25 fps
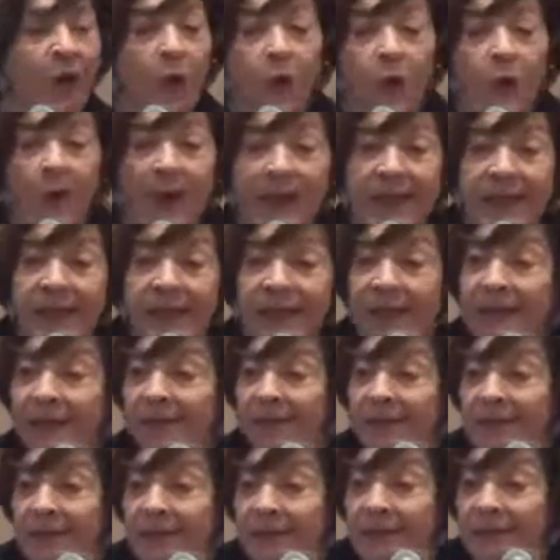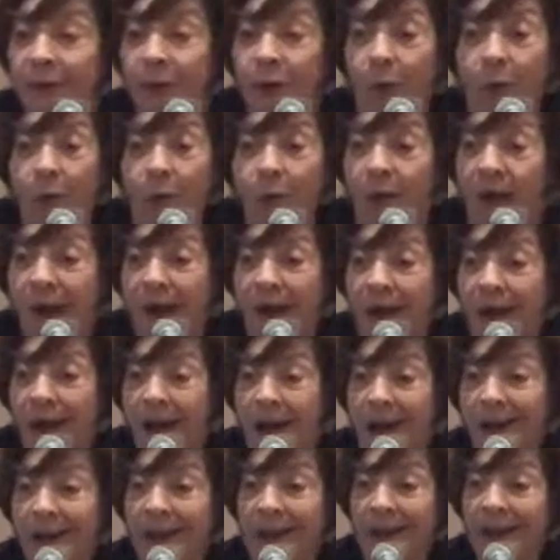هو اللي يقدر هو
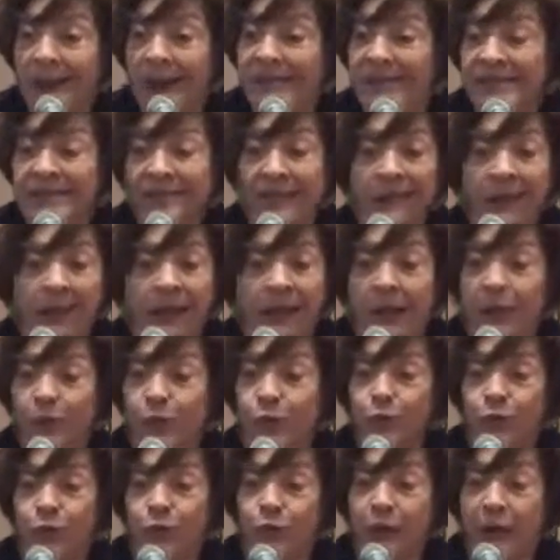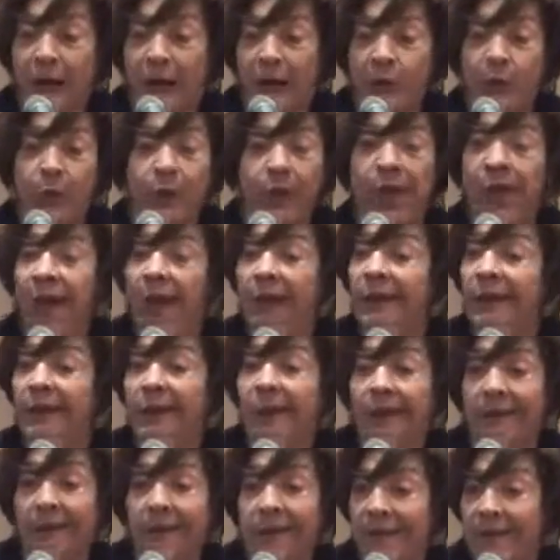يسن قانون او
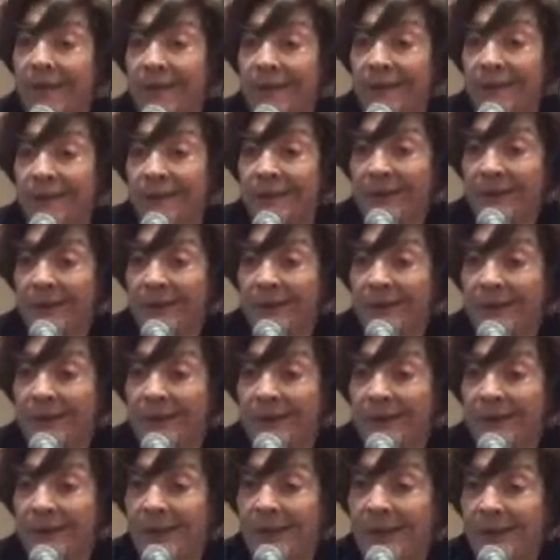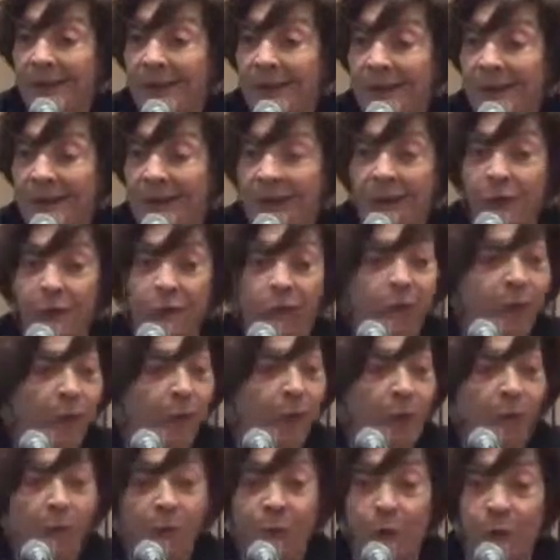يغير آه، قانون
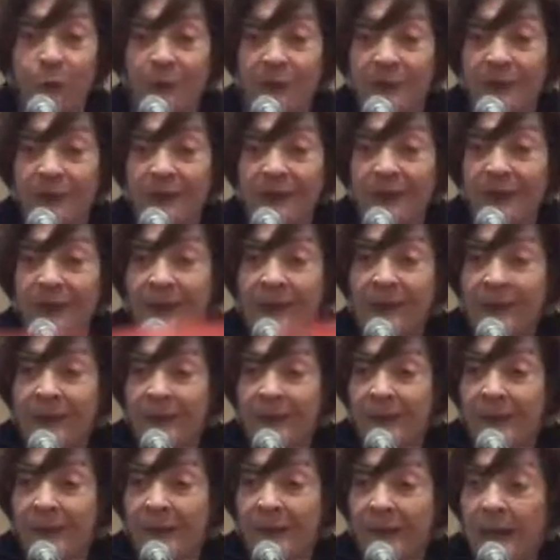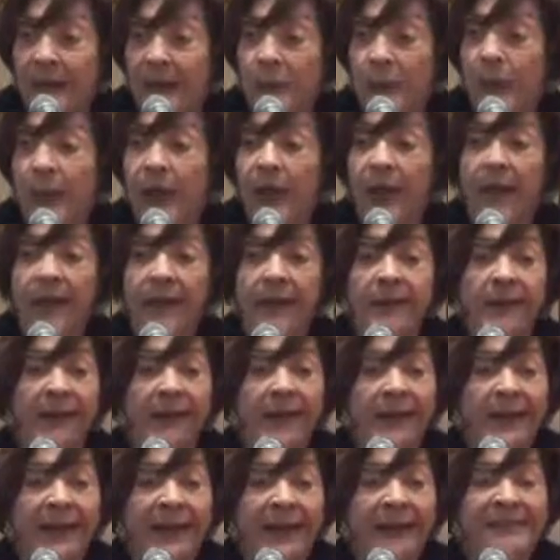موجود او
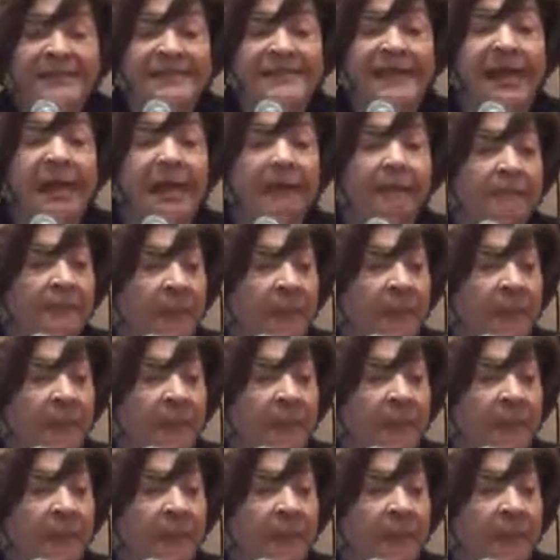يغير اجزاء